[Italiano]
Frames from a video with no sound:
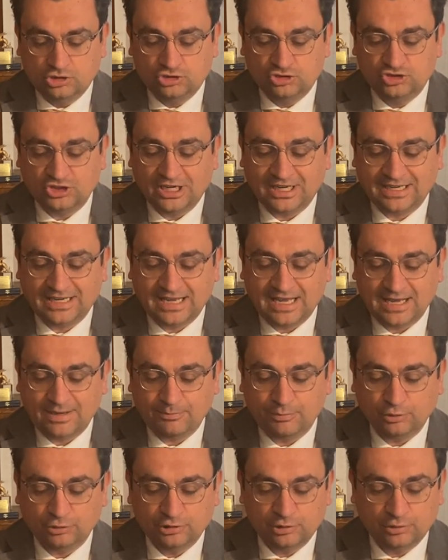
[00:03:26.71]
già
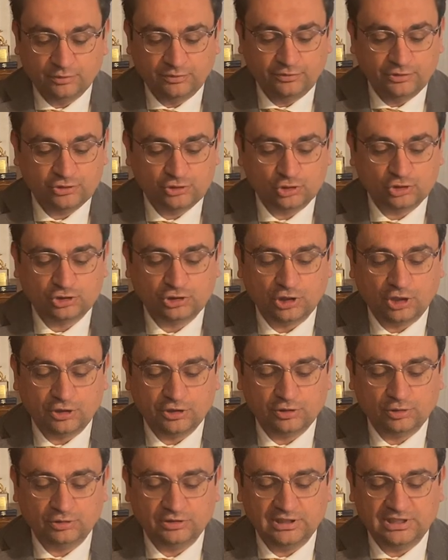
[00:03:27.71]
capo dell'ufficio
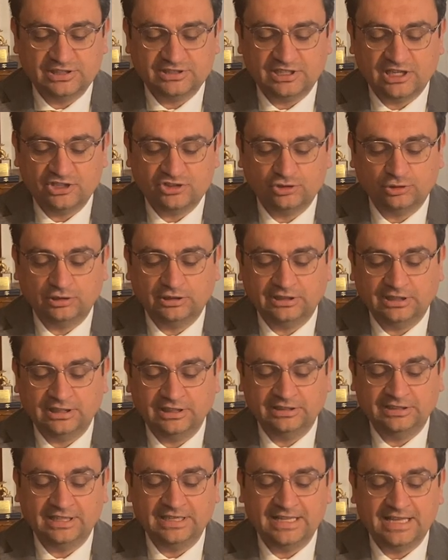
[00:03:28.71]
storico dell'esercito
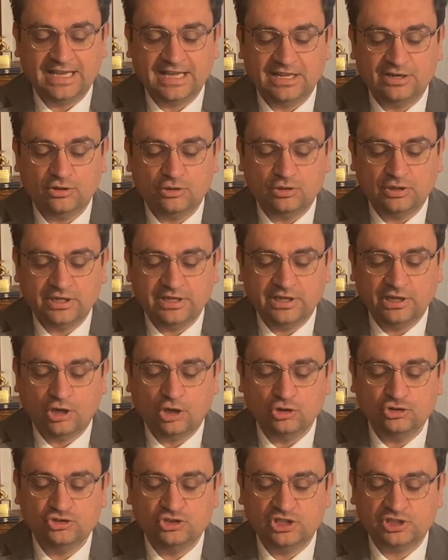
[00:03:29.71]
italiano e
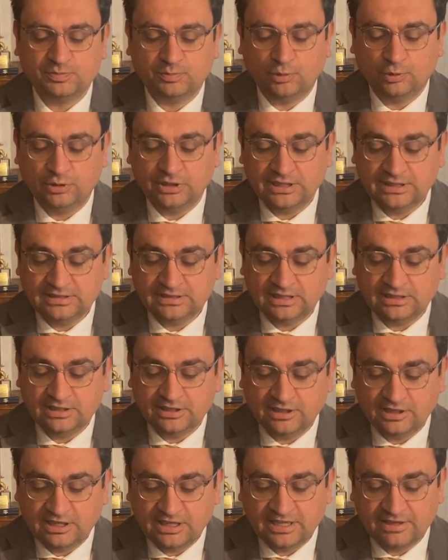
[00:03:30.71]
oggi esponente di
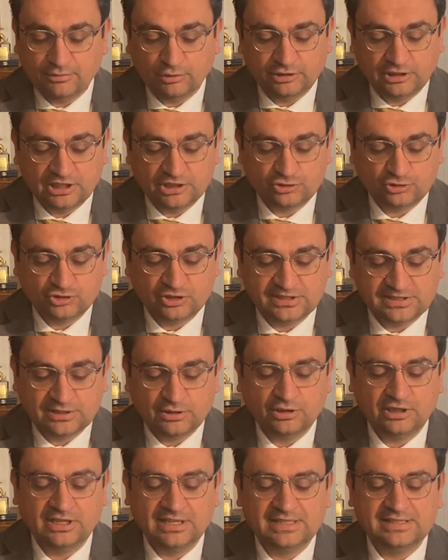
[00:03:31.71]
rilievo
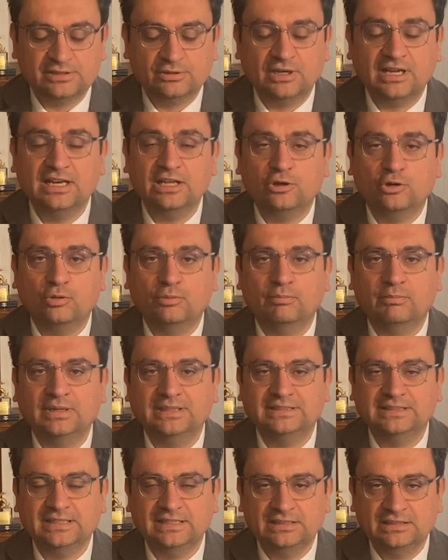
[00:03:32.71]
dell'Associazione Nazionale
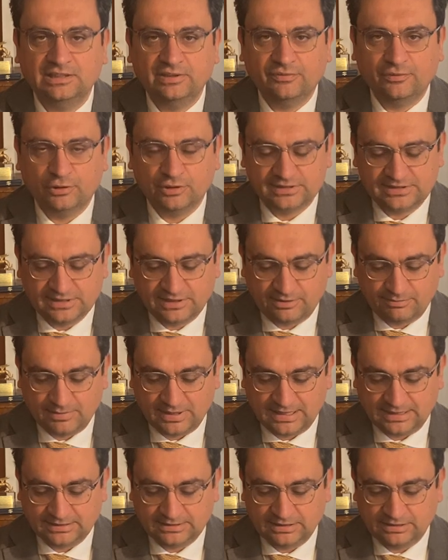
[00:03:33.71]
Combattenti Forze
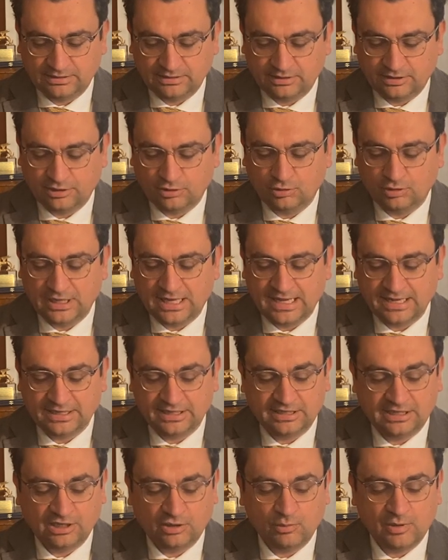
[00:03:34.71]
Armate, regolari
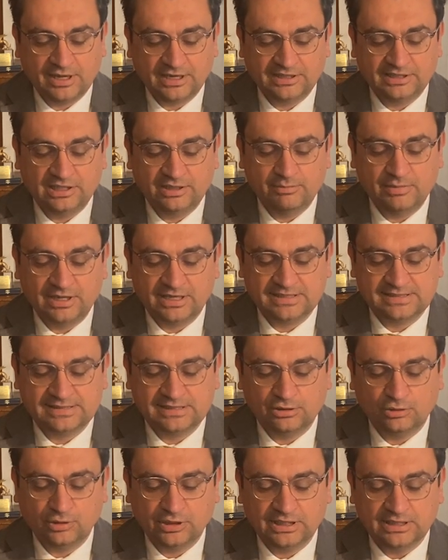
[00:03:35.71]
nella guerra di
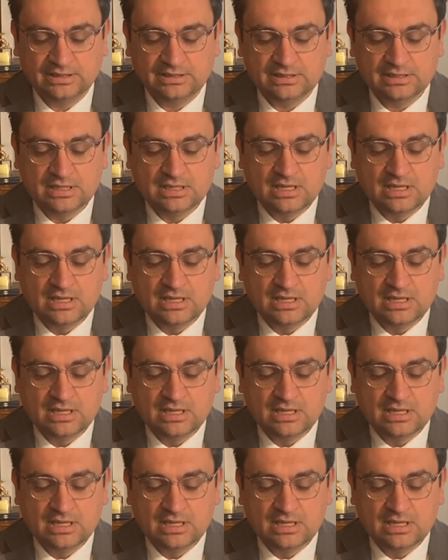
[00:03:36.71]
liberazione,